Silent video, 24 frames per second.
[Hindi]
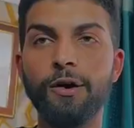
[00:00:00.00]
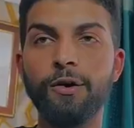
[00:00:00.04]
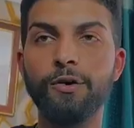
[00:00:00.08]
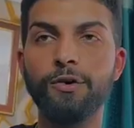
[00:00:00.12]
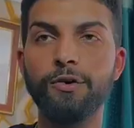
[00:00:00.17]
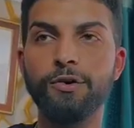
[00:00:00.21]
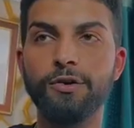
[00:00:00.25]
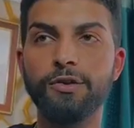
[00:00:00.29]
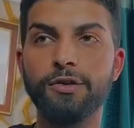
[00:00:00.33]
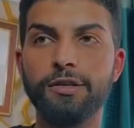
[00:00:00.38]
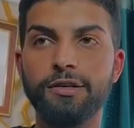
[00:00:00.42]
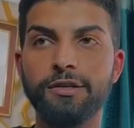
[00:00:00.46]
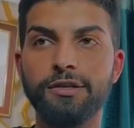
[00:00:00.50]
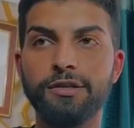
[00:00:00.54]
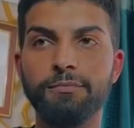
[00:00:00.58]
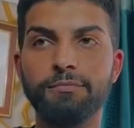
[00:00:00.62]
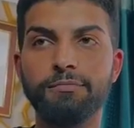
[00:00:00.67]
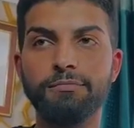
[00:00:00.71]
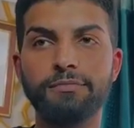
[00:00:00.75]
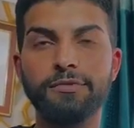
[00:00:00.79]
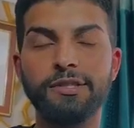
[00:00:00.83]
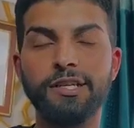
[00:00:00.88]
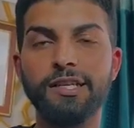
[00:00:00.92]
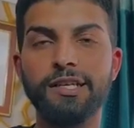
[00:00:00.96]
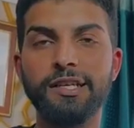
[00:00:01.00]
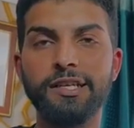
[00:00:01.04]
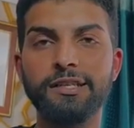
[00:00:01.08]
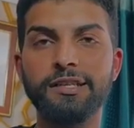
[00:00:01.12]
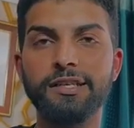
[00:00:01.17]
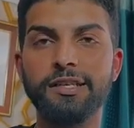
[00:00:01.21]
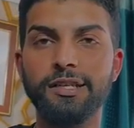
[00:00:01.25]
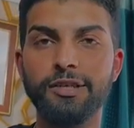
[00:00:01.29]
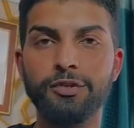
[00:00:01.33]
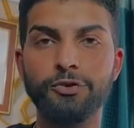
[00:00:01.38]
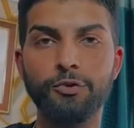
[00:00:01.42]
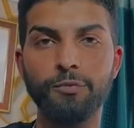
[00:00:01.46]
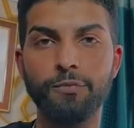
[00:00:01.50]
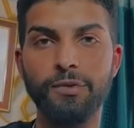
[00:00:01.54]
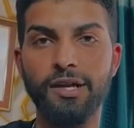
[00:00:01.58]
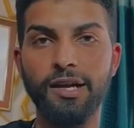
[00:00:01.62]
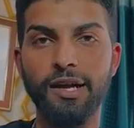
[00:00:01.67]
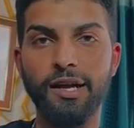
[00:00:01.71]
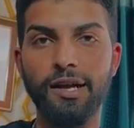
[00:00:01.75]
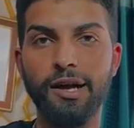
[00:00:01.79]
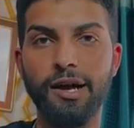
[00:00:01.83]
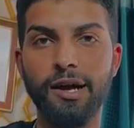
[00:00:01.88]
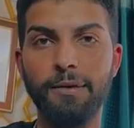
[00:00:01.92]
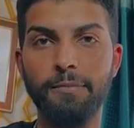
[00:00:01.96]
और धीरे धीरे जो मेरा
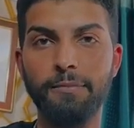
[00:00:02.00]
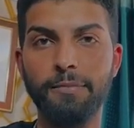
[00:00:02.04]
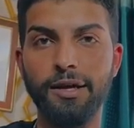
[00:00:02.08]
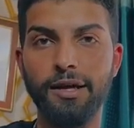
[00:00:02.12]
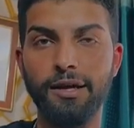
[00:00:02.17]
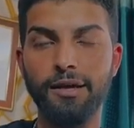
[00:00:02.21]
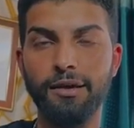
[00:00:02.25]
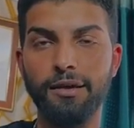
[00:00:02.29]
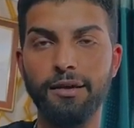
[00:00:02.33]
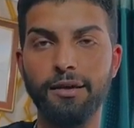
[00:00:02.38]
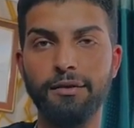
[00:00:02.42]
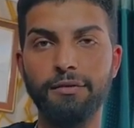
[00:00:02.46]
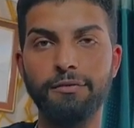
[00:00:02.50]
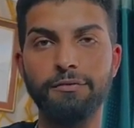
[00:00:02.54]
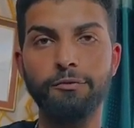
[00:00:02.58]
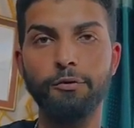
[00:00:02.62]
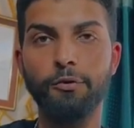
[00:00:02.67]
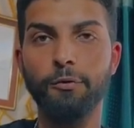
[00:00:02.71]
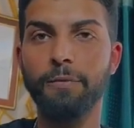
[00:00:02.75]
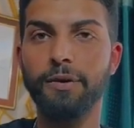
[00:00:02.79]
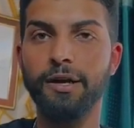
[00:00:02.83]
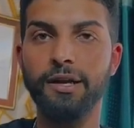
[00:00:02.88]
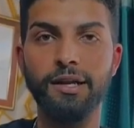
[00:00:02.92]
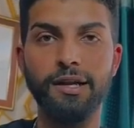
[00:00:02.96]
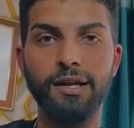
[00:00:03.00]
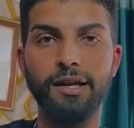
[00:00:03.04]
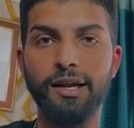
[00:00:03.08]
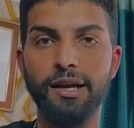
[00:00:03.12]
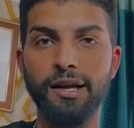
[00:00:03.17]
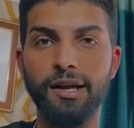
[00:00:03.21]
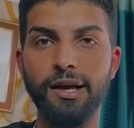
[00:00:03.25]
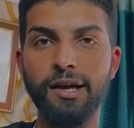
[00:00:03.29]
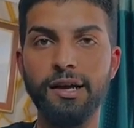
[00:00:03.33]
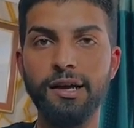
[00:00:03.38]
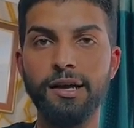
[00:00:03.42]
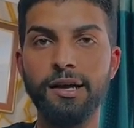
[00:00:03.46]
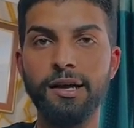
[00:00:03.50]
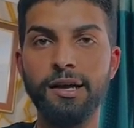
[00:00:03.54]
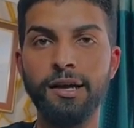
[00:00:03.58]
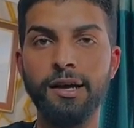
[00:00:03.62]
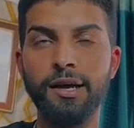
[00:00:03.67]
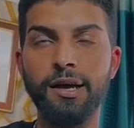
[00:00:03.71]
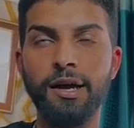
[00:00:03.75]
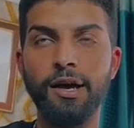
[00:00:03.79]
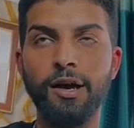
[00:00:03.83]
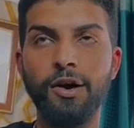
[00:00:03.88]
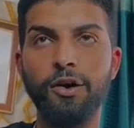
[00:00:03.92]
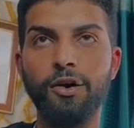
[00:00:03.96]
काम है वो बढ़ने लगा
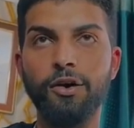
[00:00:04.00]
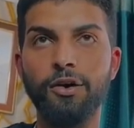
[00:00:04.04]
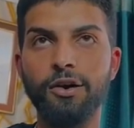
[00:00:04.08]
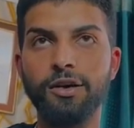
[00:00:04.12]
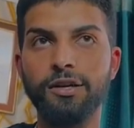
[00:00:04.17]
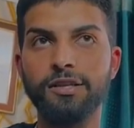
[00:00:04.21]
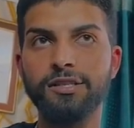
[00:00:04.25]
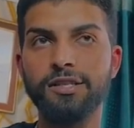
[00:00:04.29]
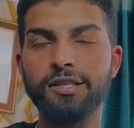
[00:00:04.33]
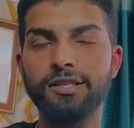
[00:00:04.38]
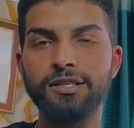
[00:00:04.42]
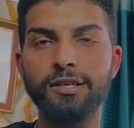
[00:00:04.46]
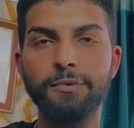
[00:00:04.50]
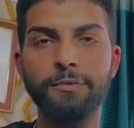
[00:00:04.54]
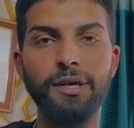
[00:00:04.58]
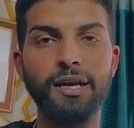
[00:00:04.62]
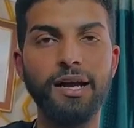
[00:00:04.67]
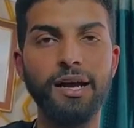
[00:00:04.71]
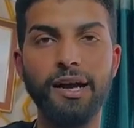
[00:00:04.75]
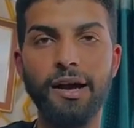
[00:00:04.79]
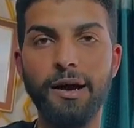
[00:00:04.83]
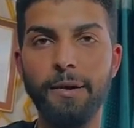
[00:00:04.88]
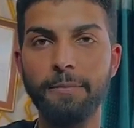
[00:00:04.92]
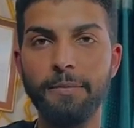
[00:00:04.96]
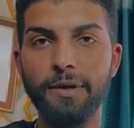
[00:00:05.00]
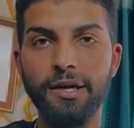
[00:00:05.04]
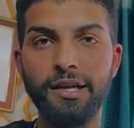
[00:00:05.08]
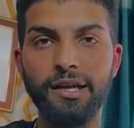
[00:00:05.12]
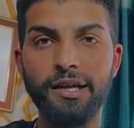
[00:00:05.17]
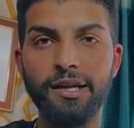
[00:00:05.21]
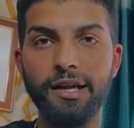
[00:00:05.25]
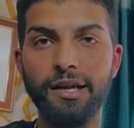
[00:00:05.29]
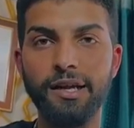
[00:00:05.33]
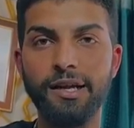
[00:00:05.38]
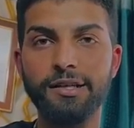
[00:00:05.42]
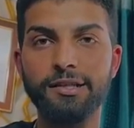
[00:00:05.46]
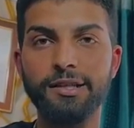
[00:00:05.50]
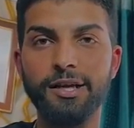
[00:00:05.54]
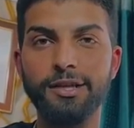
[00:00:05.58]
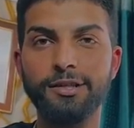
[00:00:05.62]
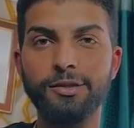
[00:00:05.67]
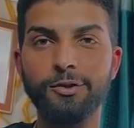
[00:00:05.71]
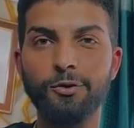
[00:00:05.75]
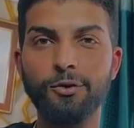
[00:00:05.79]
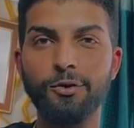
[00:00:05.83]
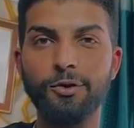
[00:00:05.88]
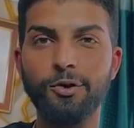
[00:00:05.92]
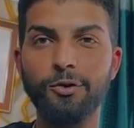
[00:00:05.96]
और जैसे मेरा काम बढ़ने लगा था
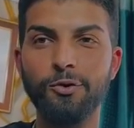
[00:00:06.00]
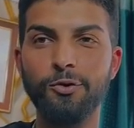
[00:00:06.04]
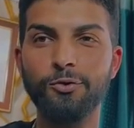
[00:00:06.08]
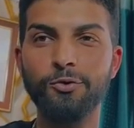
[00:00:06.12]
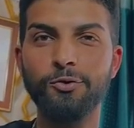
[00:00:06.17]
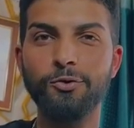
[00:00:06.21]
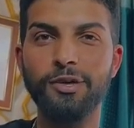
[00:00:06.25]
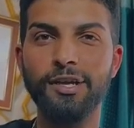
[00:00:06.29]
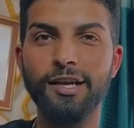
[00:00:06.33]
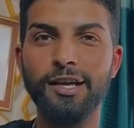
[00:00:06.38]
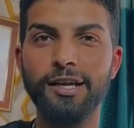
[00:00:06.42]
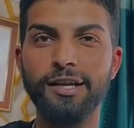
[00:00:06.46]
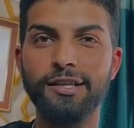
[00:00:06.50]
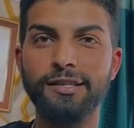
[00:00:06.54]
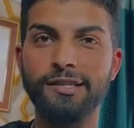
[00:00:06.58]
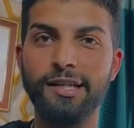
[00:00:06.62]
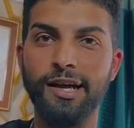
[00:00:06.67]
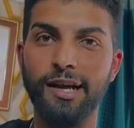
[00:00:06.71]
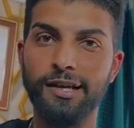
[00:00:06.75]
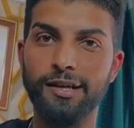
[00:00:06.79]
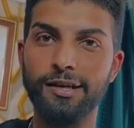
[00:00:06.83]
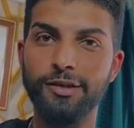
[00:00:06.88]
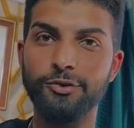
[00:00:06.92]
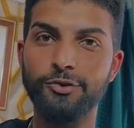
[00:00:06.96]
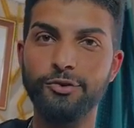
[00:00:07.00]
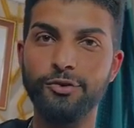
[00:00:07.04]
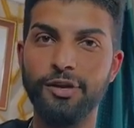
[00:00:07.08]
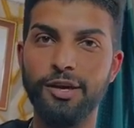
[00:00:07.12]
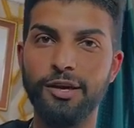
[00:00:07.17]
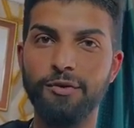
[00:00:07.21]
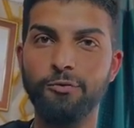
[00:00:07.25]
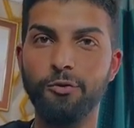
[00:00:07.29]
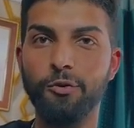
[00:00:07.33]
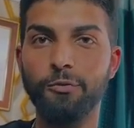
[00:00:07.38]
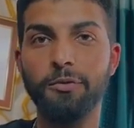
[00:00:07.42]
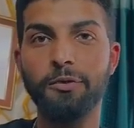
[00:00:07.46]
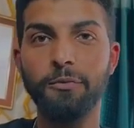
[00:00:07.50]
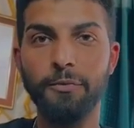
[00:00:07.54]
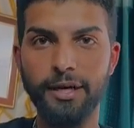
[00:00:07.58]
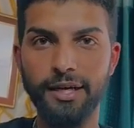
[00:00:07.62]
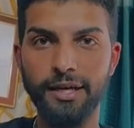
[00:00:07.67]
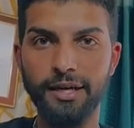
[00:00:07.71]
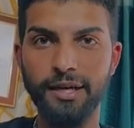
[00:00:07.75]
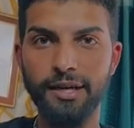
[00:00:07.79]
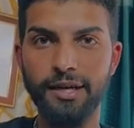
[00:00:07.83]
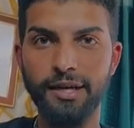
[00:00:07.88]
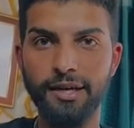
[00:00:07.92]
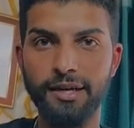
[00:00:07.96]
तो लोगों के ताने जो हैं वो भी
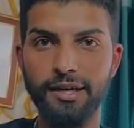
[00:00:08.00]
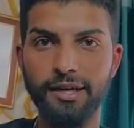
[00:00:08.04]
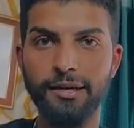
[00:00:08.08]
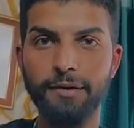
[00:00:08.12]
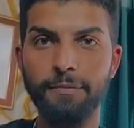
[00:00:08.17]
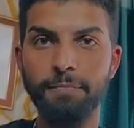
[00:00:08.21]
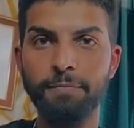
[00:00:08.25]
बढ़ने लगे